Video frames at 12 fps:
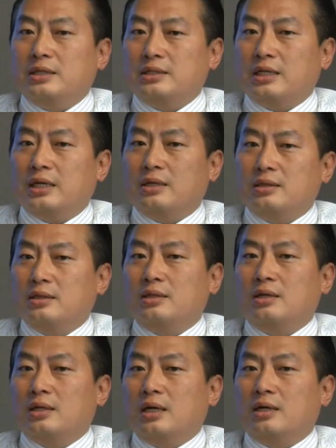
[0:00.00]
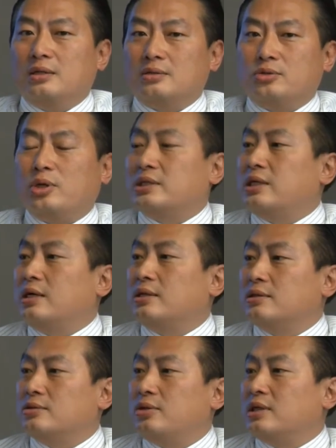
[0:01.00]
我把人家。呃，
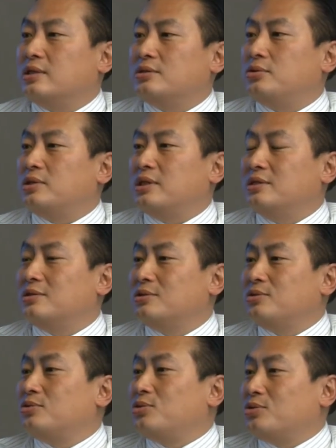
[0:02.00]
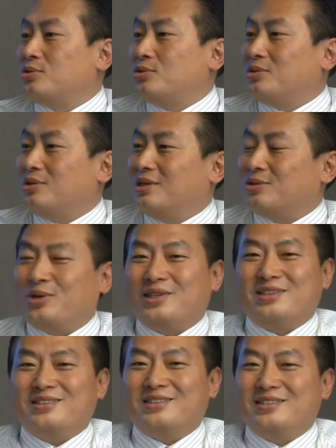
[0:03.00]
创伤了，创了，做了很，做
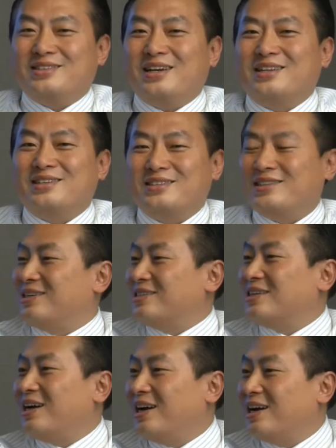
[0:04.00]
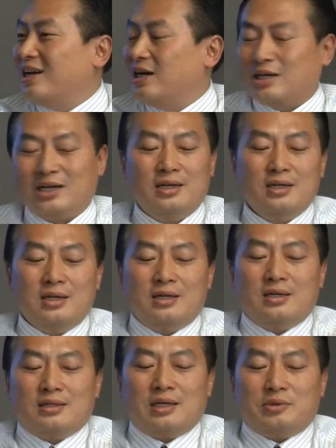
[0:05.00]
呃，创了很大的、很大的伤害。
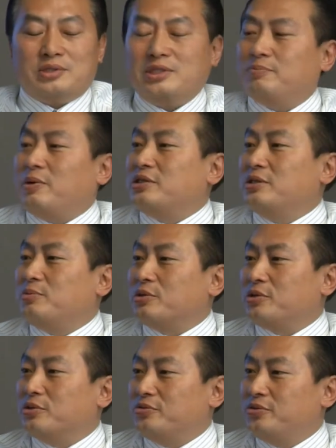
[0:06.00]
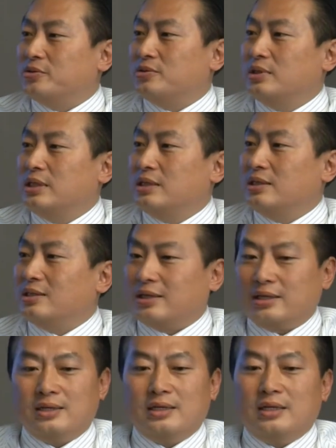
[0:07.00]
OK，那我自己保险不够付。
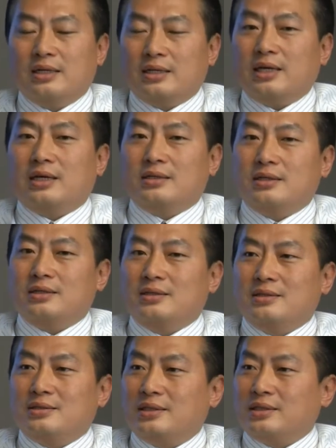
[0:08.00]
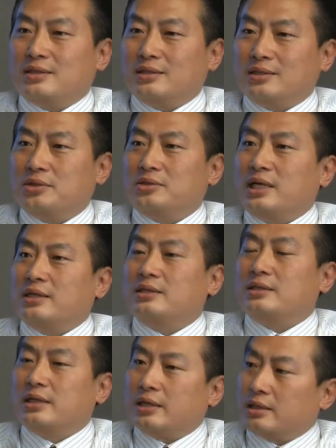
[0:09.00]
OK，那这个
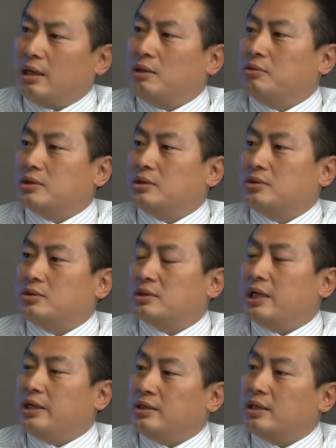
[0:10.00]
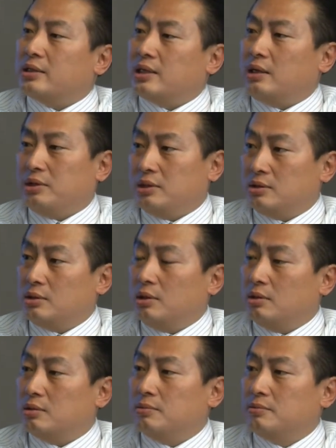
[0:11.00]
受伤的人来告我的时候，他一旦
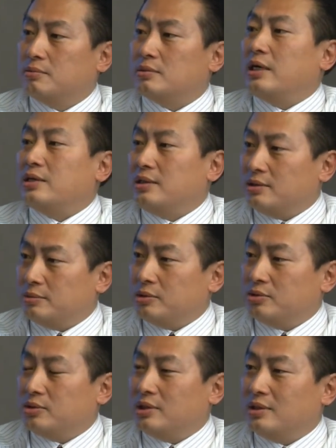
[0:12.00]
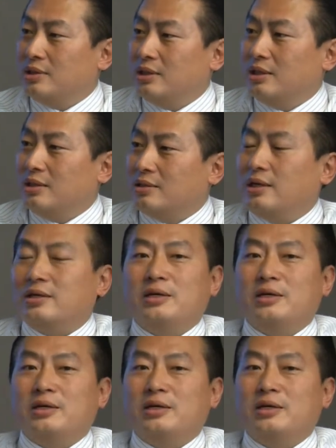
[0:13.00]
告赢之后，他可以怎么做呢？